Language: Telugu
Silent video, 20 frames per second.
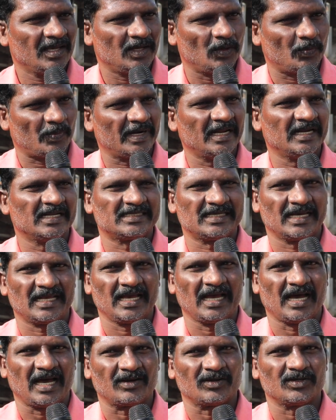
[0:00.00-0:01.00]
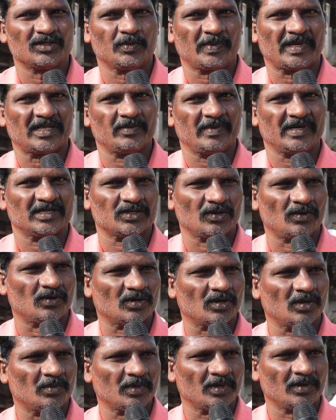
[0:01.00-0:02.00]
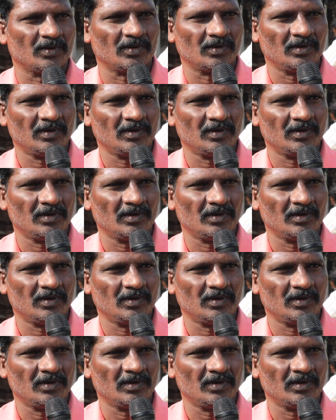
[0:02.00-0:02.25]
ఇప్పుడైనా సరే ఆ రోజు ప్రతిపక్షంలో ఉన్నప్పుడు